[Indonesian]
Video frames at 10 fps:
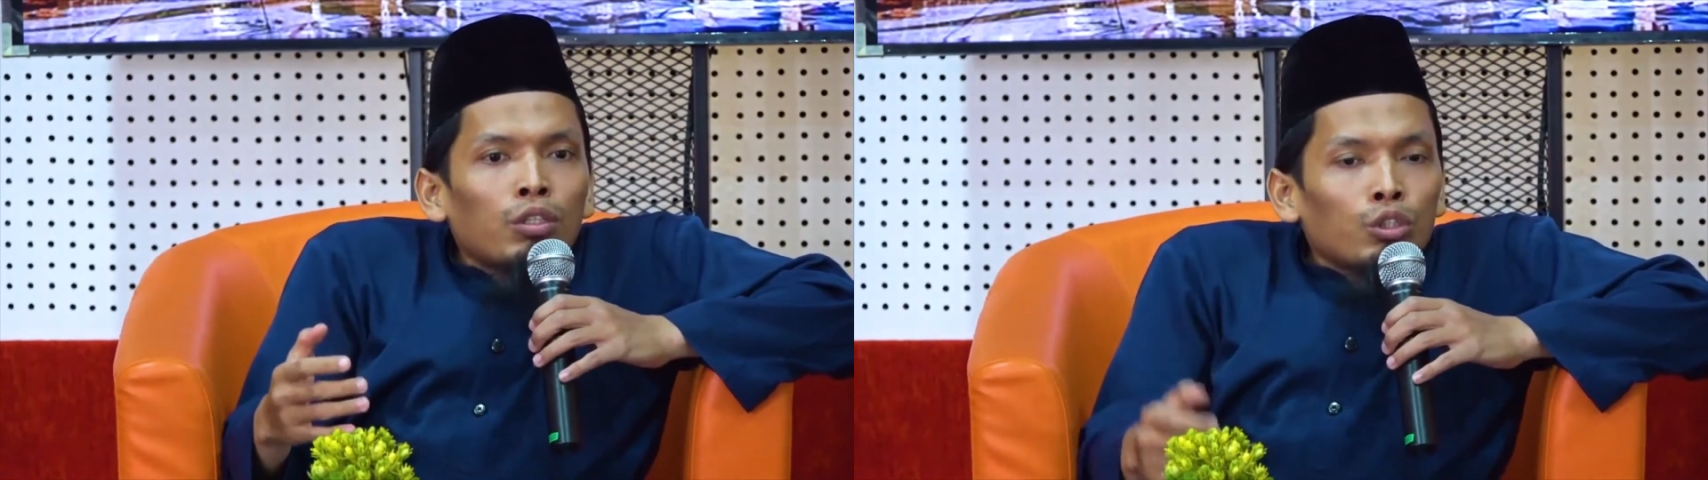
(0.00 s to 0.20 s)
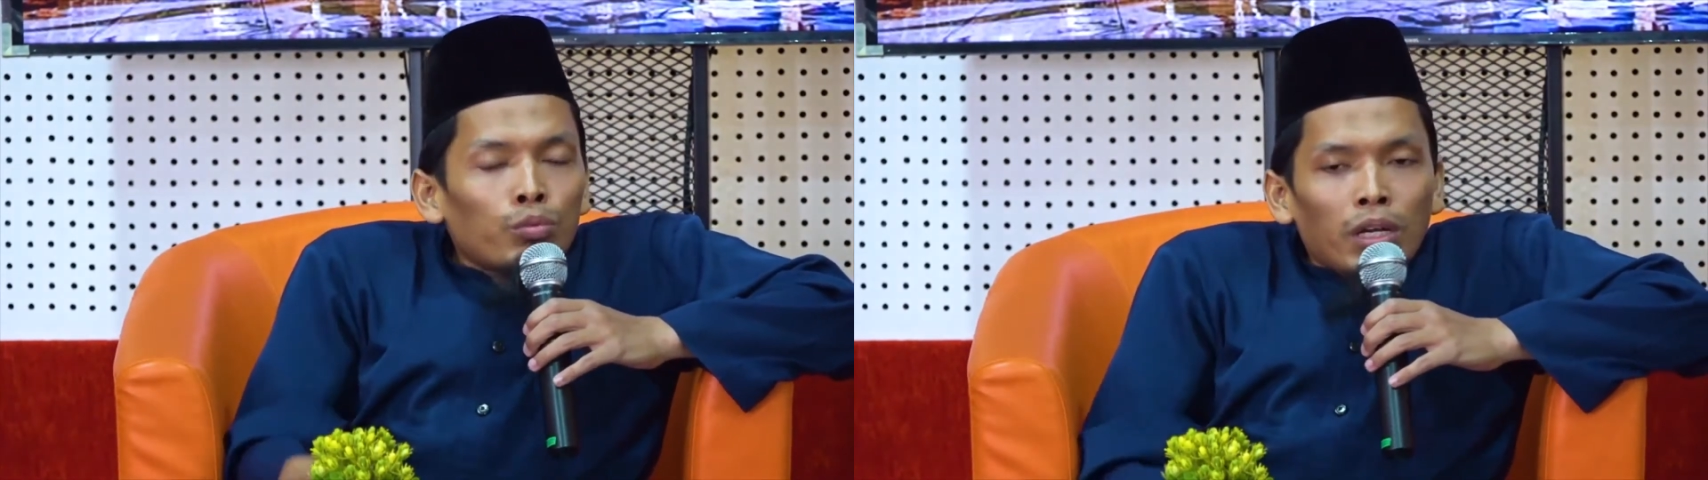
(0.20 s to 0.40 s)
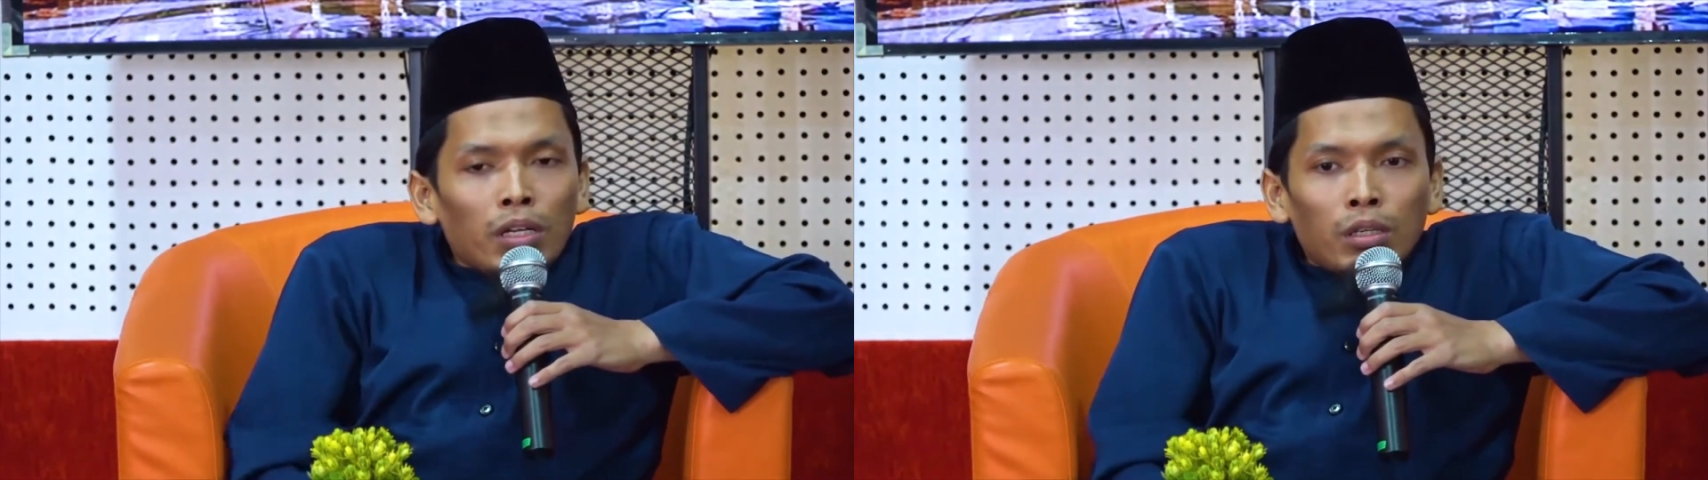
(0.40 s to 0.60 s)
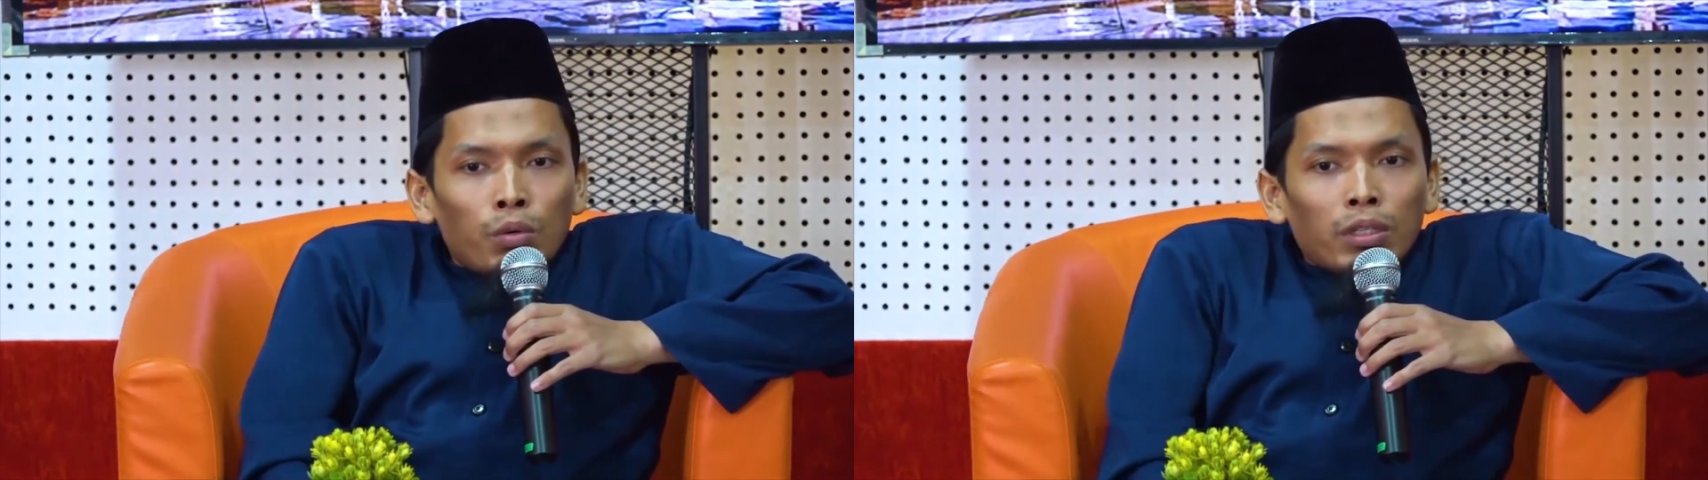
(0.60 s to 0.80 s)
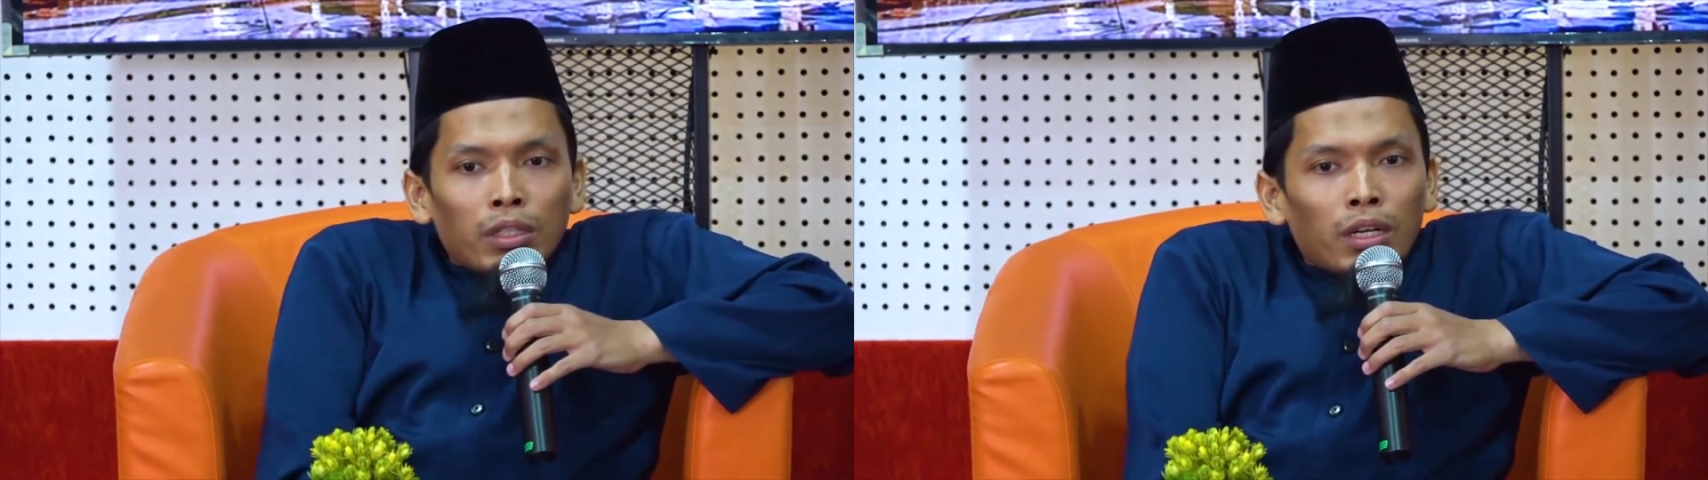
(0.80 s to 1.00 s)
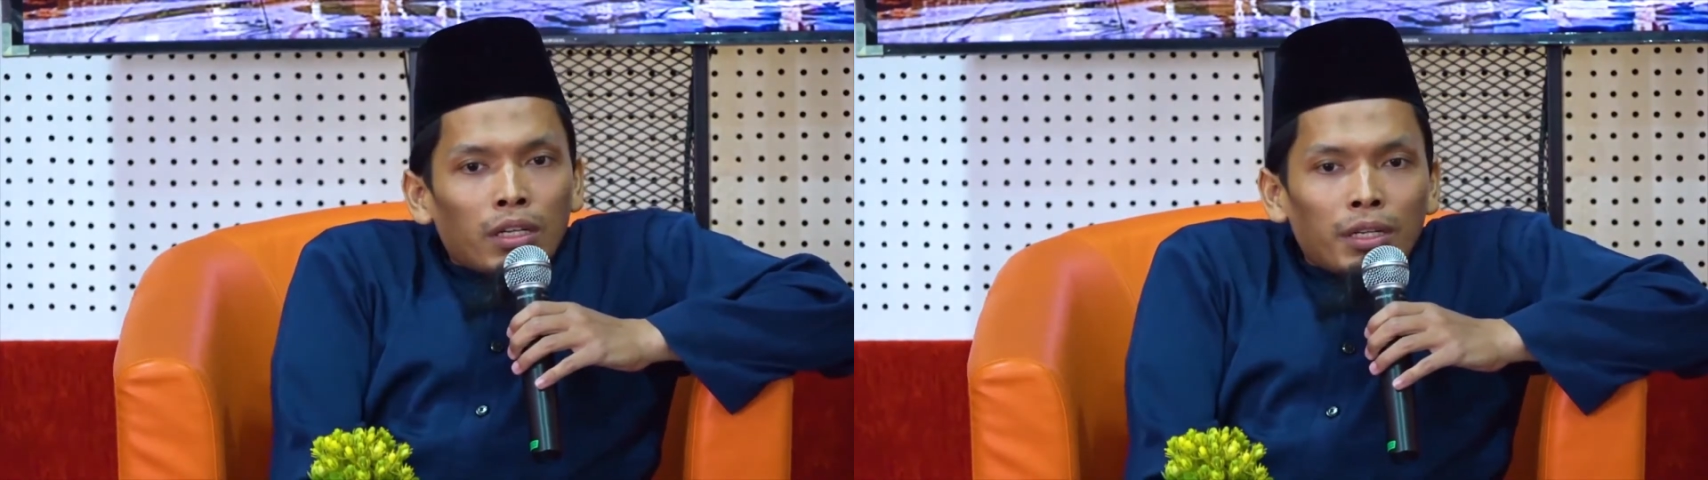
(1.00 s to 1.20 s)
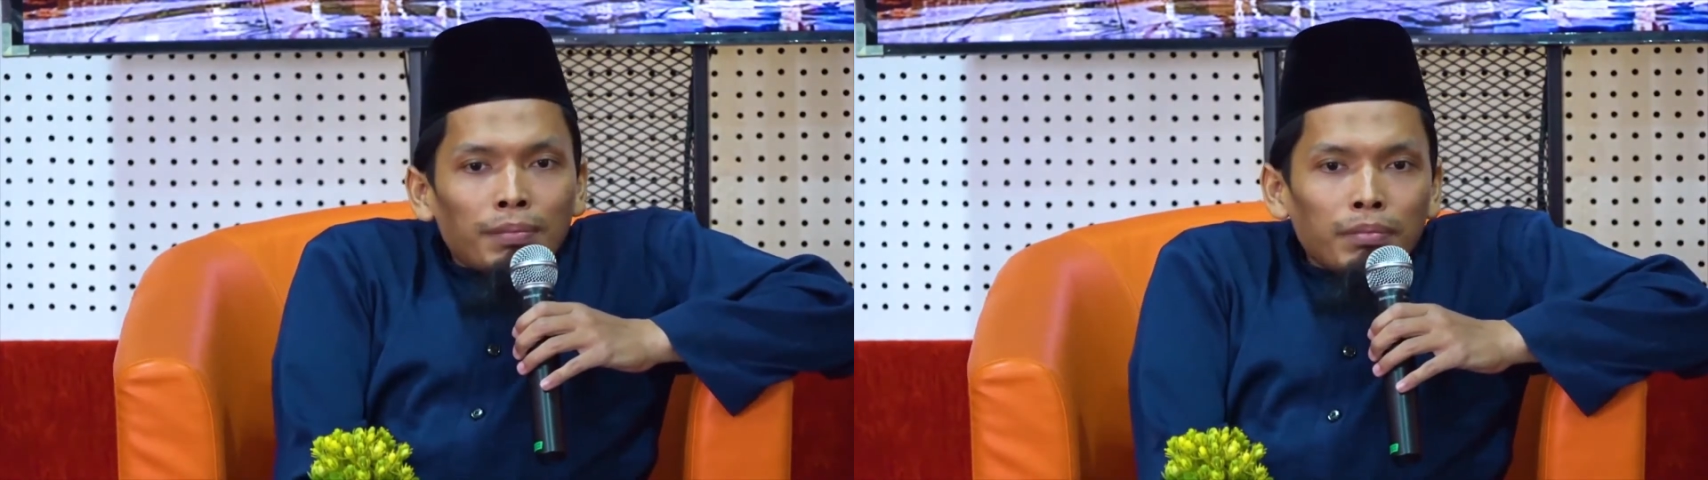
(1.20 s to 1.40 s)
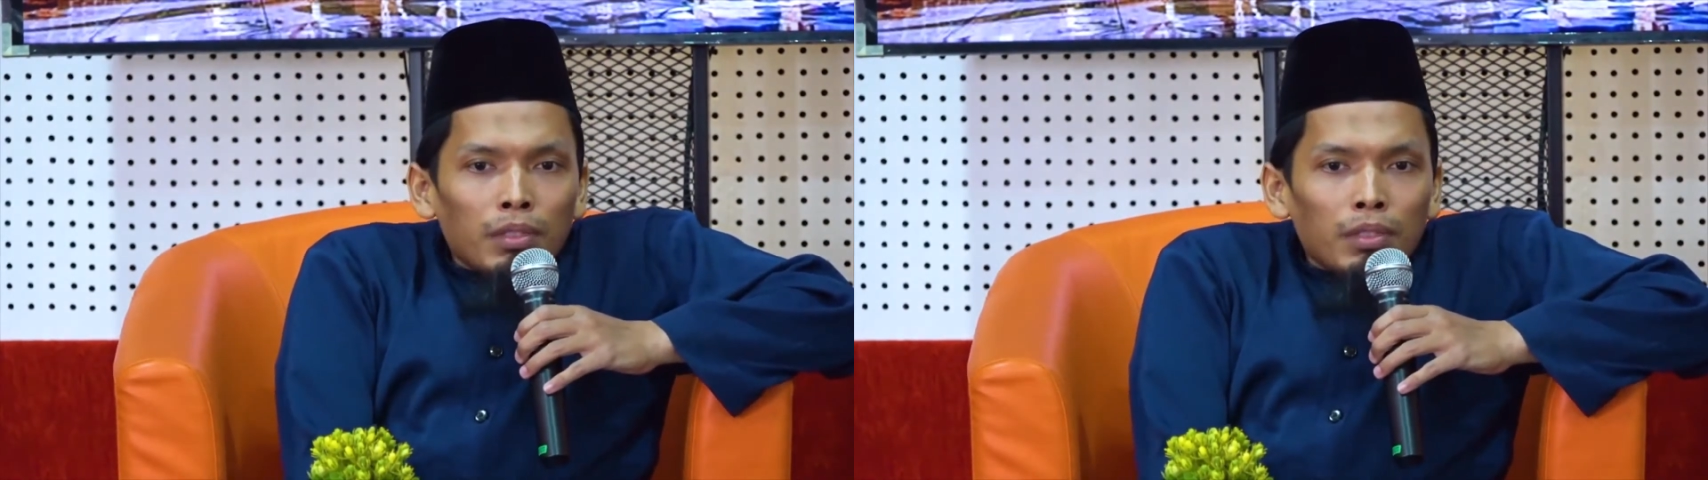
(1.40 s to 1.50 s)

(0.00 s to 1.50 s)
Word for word: Subhanahu wa taala.